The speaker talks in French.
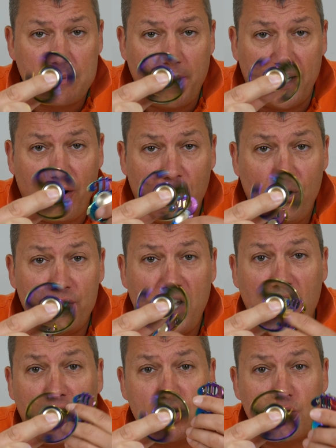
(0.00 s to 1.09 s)
spinners. On
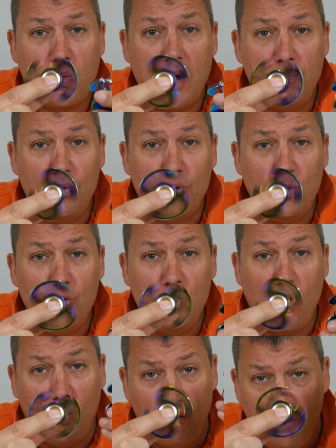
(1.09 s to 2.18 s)
en reçoit beaucoup.
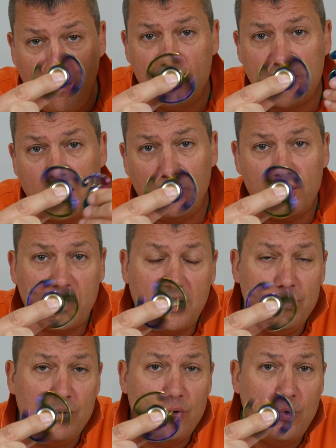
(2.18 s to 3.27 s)
On va vous en montrer
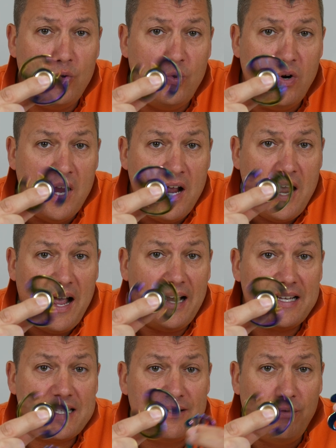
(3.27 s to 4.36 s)
beaucoup.
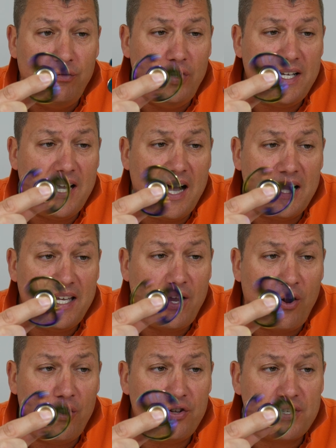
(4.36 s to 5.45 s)
si vous voulez gagner
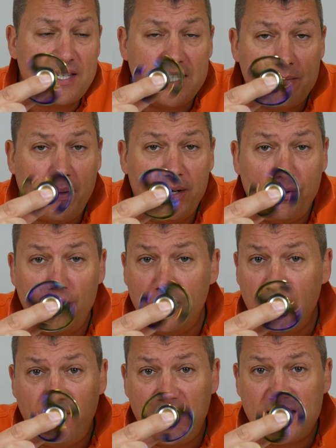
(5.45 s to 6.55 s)
un de ces spinners-là,
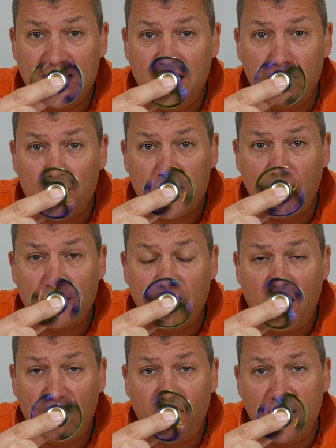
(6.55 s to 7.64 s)
facile, tout ce que vous avez
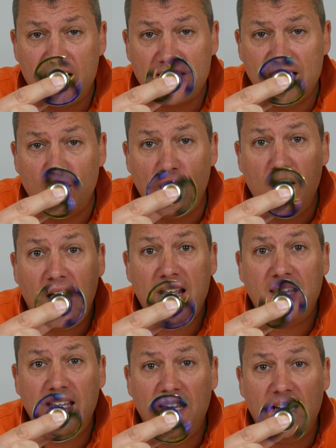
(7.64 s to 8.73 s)
à faire, c'est de
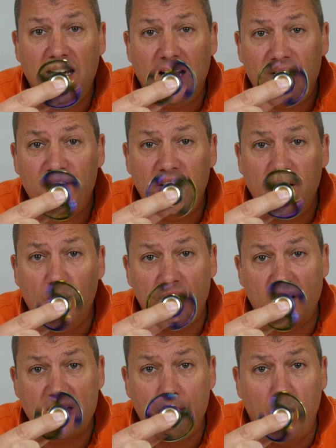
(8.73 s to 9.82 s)
liker la vidéo et de
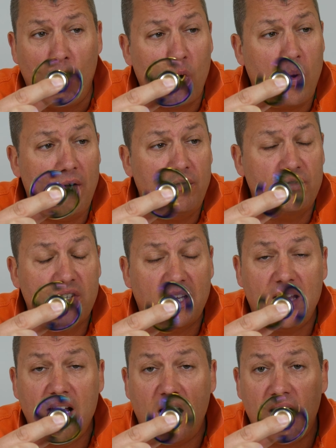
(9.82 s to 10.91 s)
dire pourquoi vous voudriez
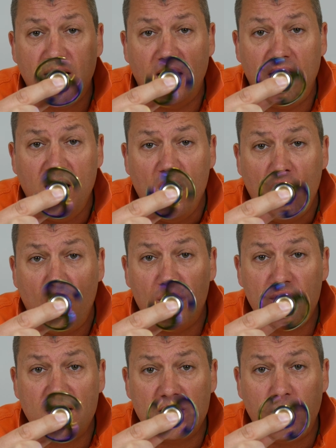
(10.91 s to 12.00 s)
gagner un de
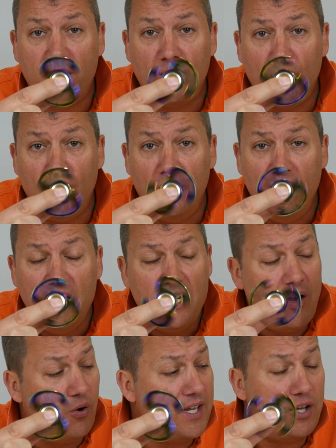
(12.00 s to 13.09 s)
ces spinners-là.
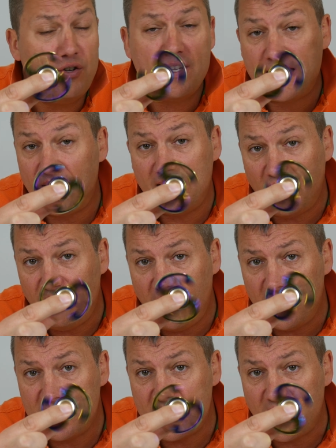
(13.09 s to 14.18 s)
On en a cinq à
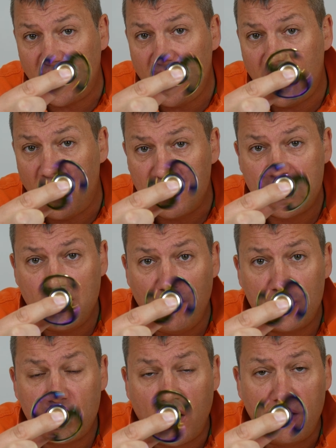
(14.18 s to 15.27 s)
faire tiens, alors c'est
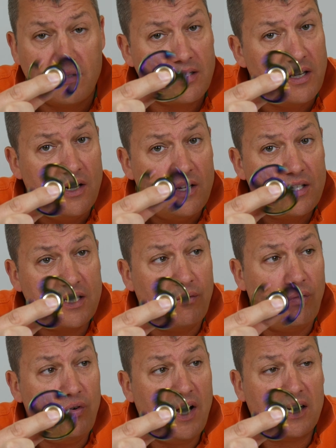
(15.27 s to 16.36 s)
votre chance. Si vous
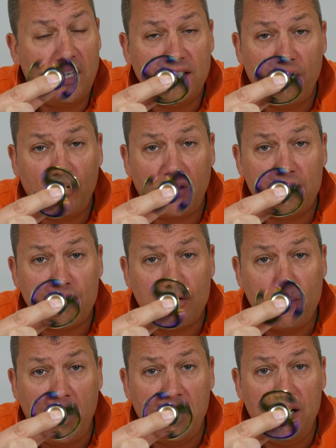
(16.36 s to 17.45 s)
voulez en gagner un
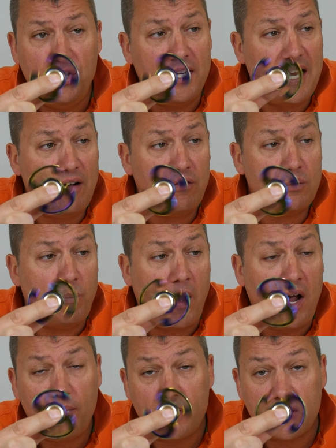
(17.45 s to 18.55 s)
gratuitement et le donner à votre
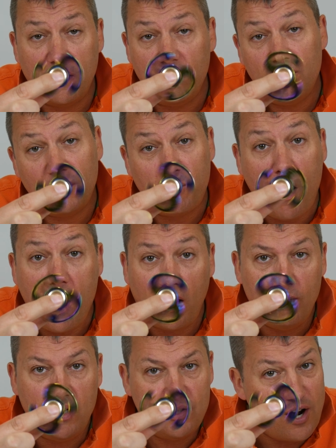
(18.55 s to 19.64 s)
père, parce que votre père
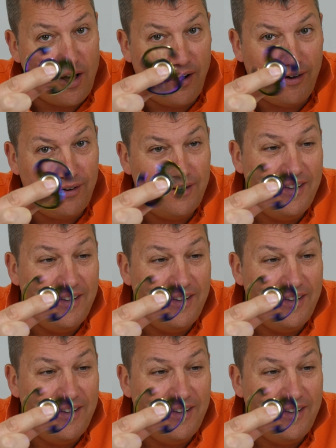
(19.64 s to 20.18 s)
aime les dollars,